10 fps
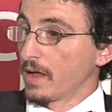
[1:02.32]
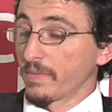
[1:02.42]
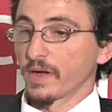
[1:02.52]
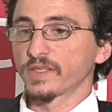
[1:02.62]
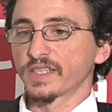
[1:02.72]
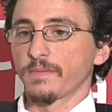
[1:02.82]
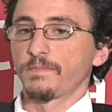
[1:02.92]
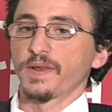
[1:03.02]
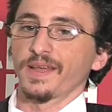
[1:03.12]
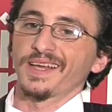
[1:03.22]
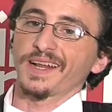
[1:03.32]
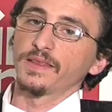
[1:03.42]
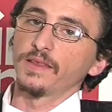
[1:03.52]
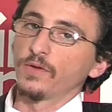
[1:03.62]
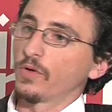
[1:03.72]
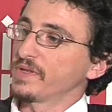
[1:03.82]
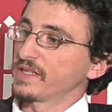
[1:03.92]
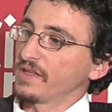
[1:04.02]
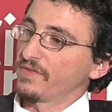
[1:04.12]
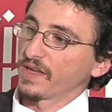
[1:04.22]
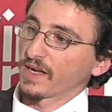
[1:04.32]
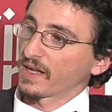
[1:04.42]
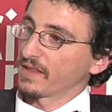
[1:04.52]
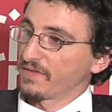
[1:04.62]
Beh, non sempre grandi nomi significa grandi